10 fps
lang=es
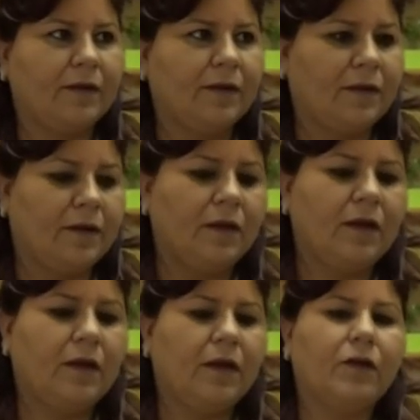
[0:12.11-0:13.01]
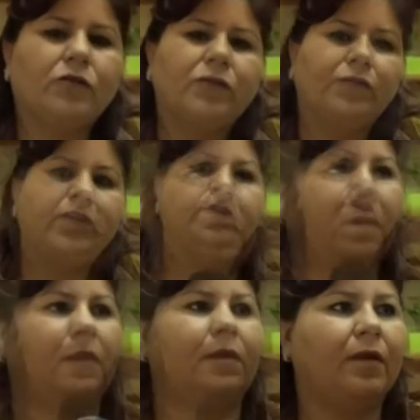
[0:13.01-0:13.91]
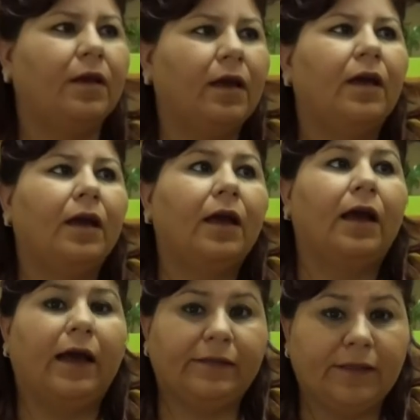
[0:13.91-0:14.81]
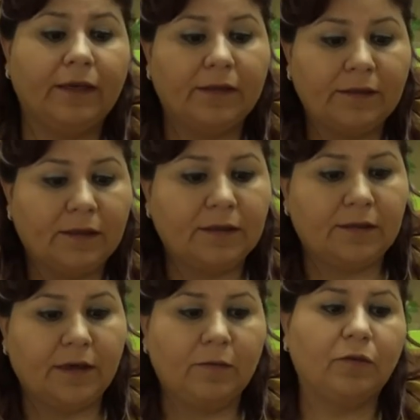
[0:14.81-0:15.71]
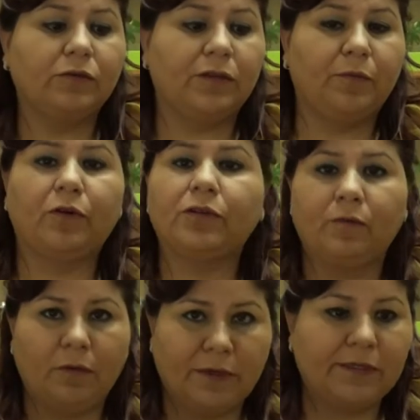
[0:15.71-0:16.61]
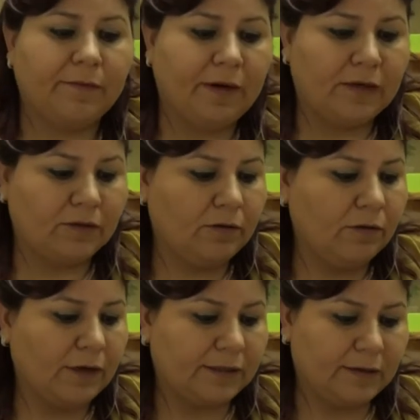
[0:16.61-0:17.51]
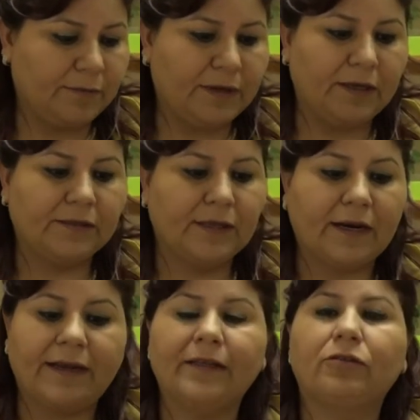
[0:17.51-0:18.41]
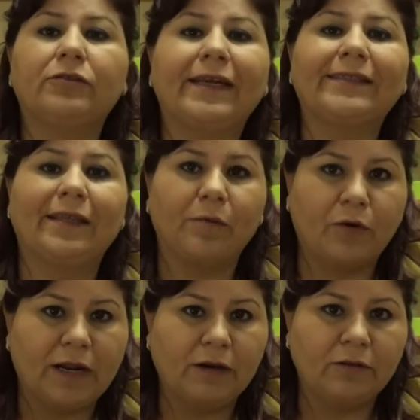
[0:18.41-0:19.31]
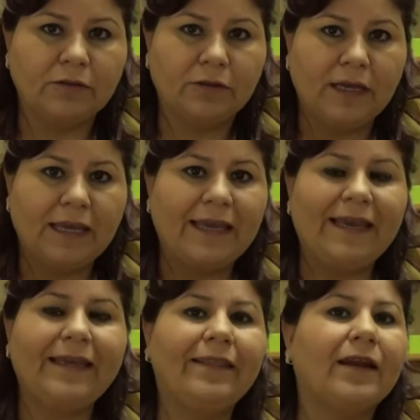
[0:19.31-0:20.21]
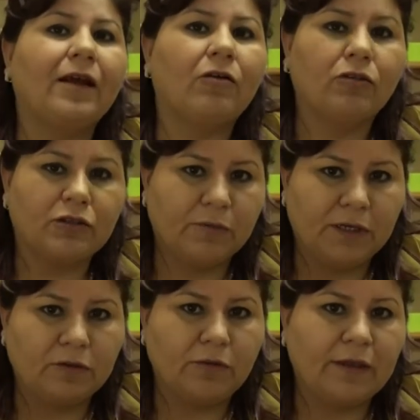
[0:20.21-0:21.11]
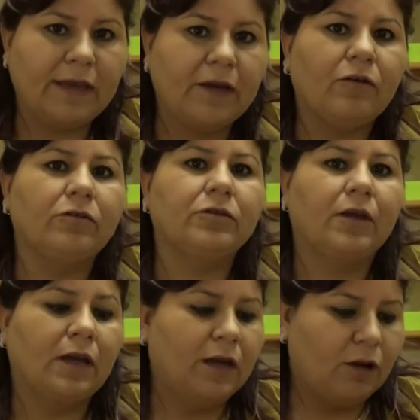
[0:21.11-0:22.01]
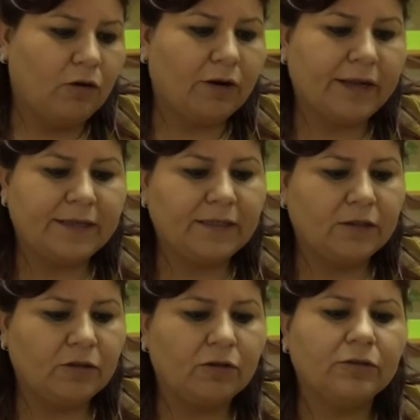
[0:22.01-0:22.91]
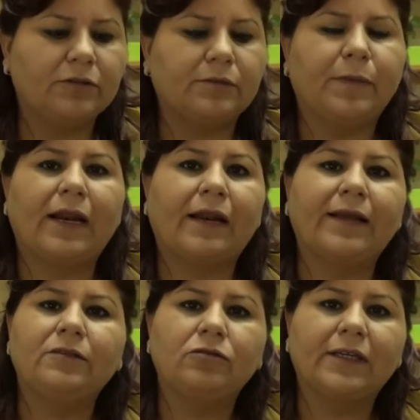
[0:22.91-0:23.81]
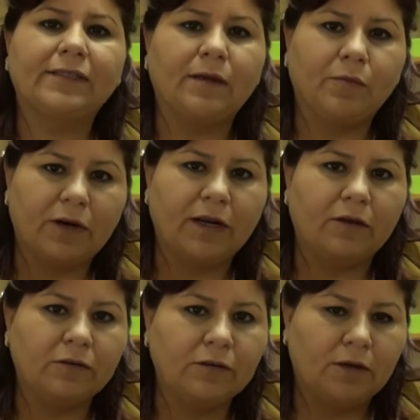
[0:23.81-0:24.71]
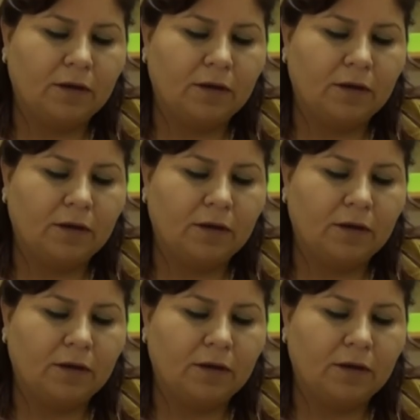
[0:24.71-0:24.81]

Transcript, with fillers: costo y sin multa. Así es, iniciamos el próximo mes de marzo las campañas de registros extemporáneos y de reconocimiento de hijos. Los requisitos para registros extemporáneos